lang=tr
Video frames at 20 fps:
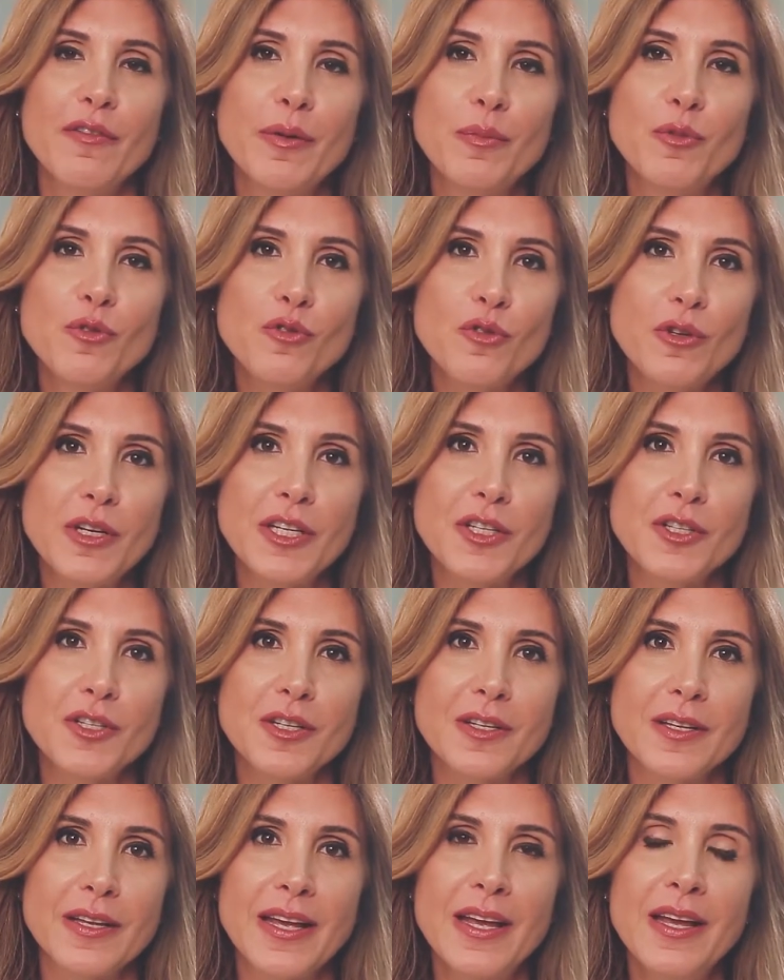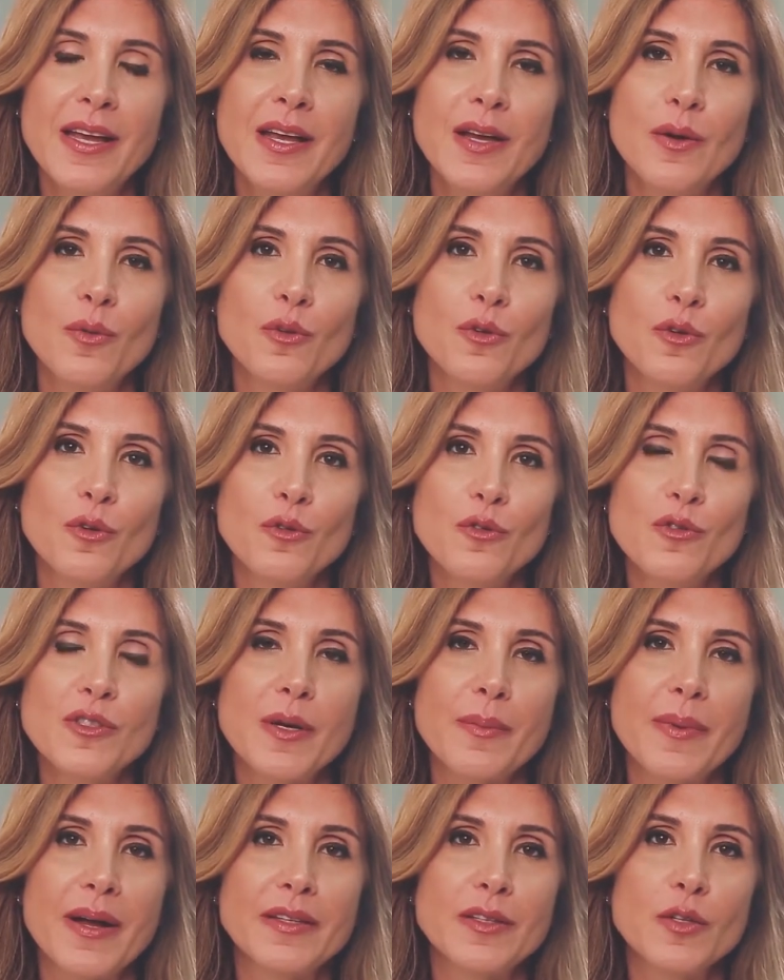Ve bu süre içinde uygun
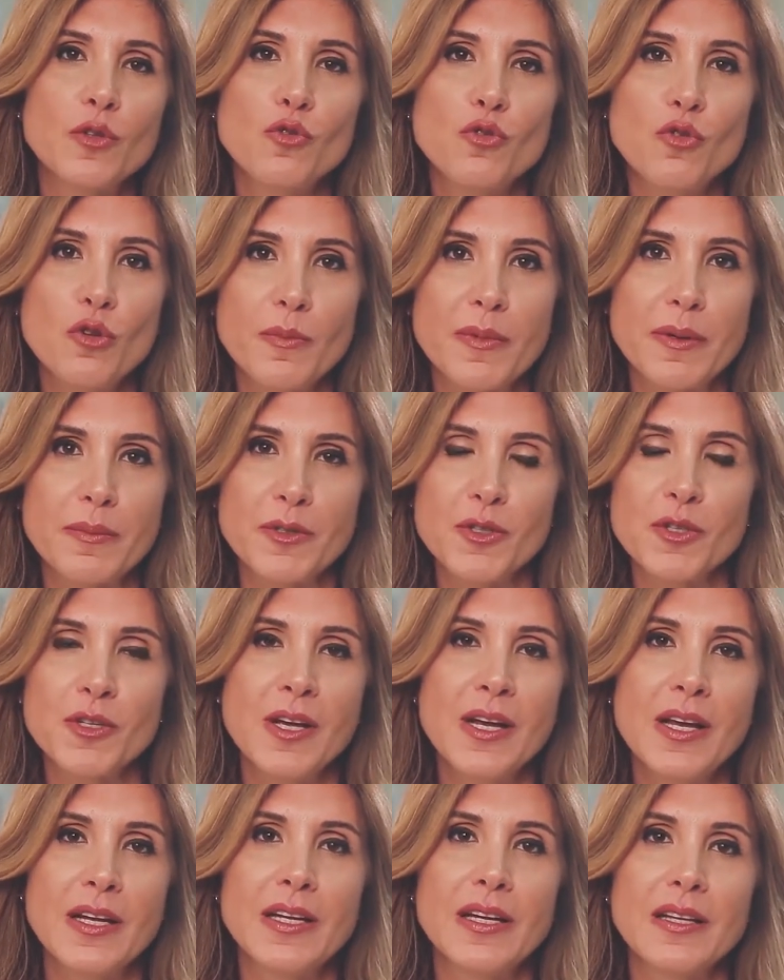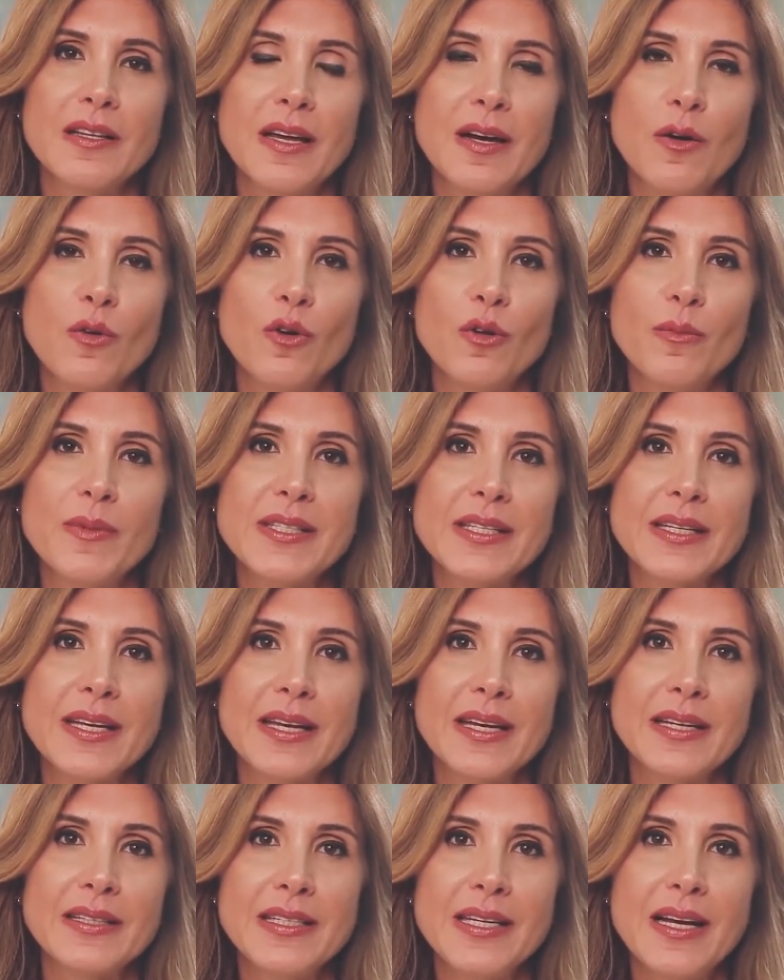zamanda sürmemiş ya da olması
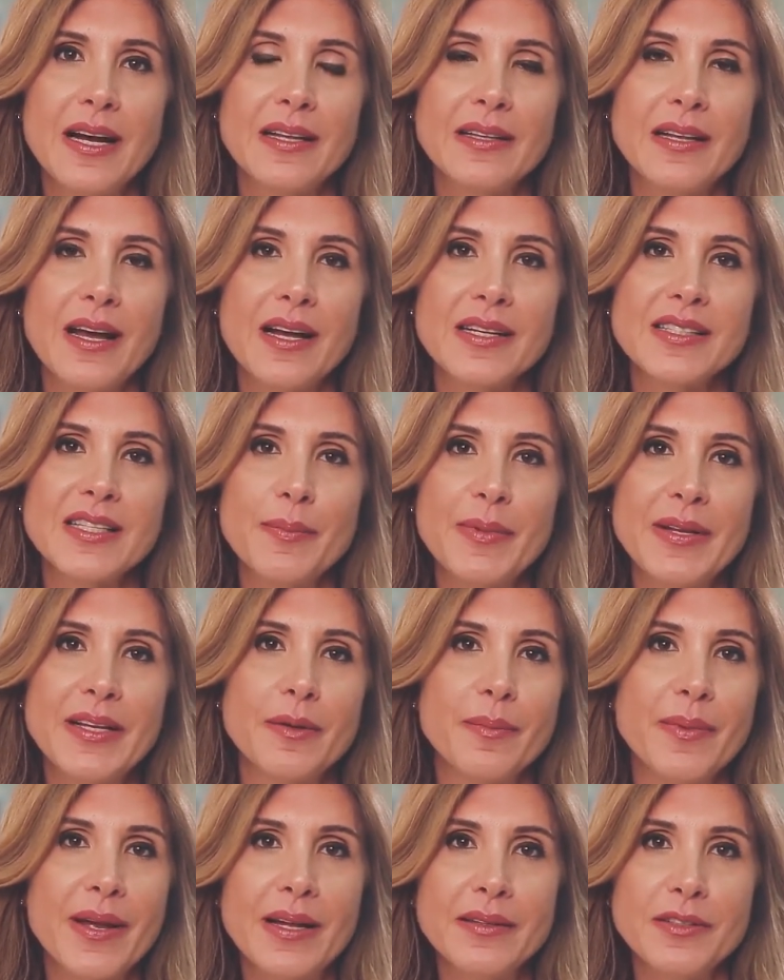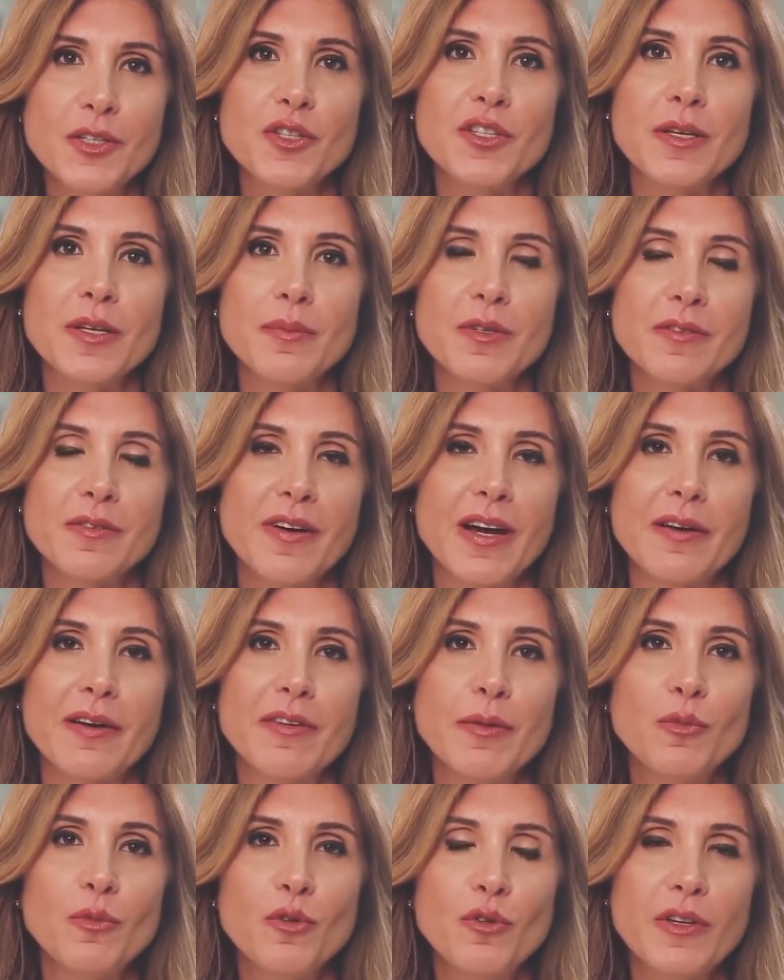gerektiği anda ağızda belirmeyen dişlerimiz
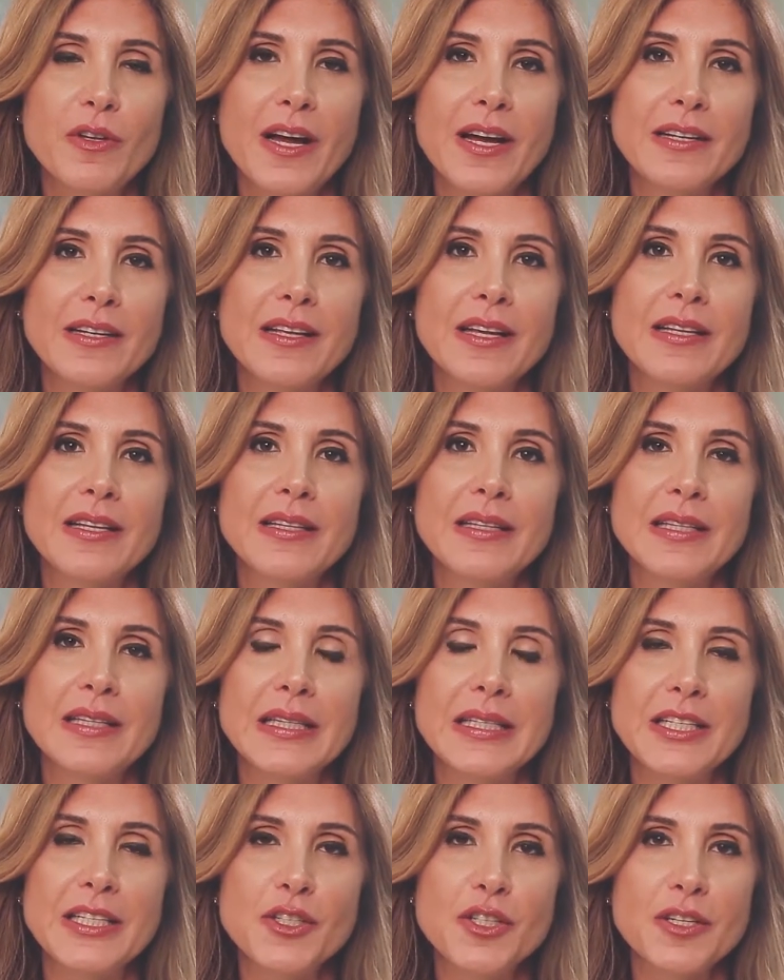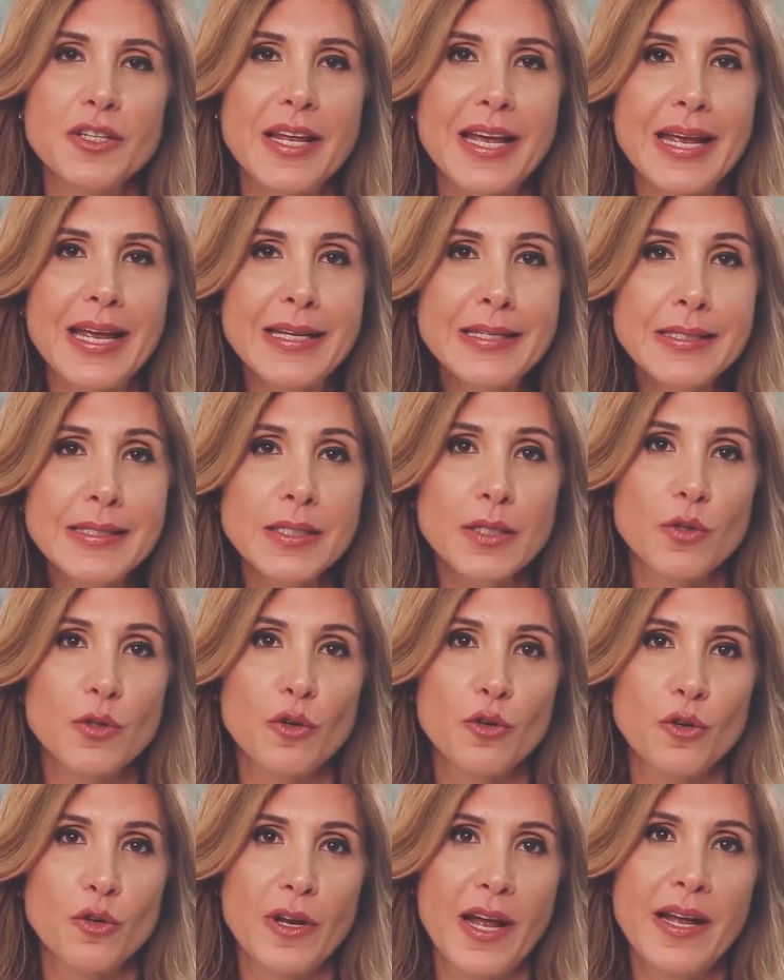var ve bunlardan içinde en sık
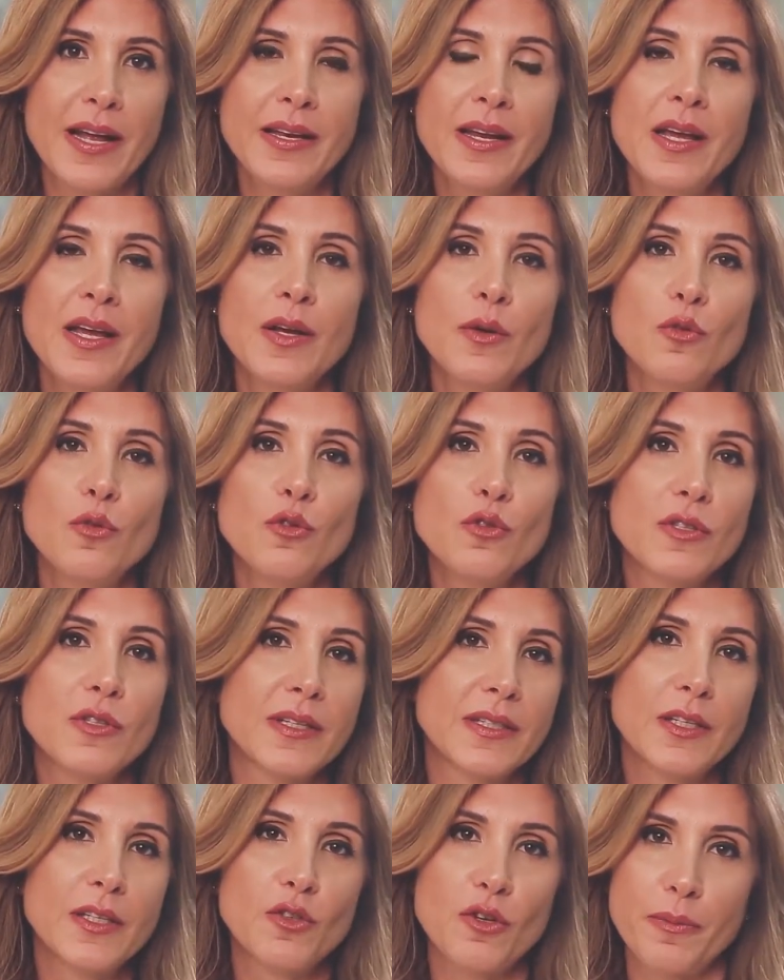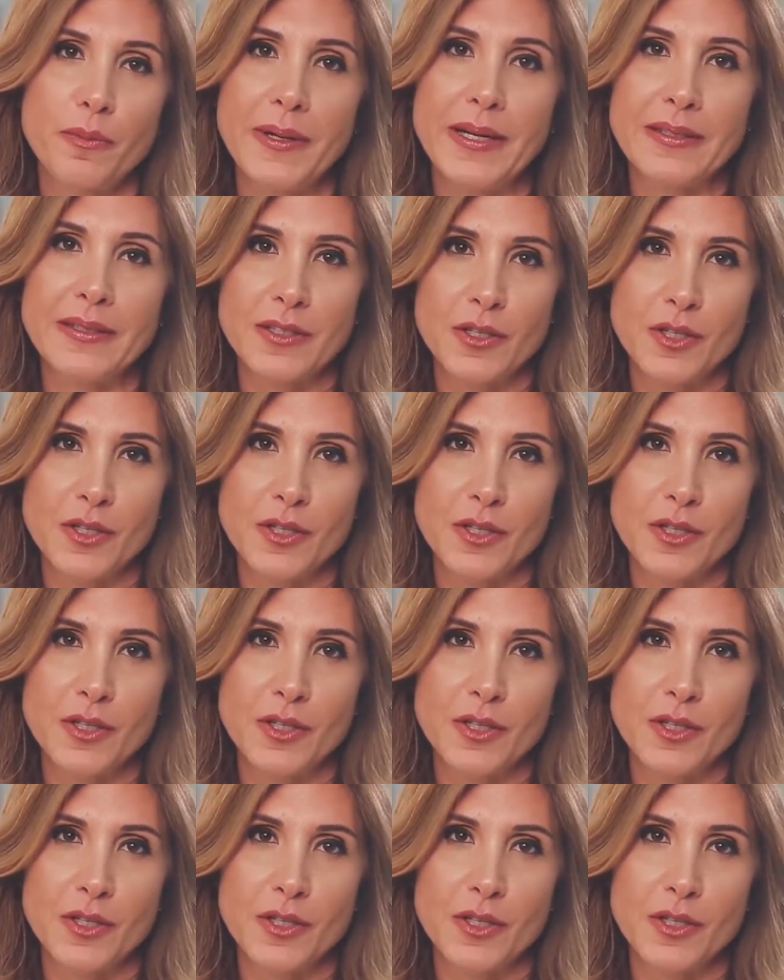görülen üstteki köpek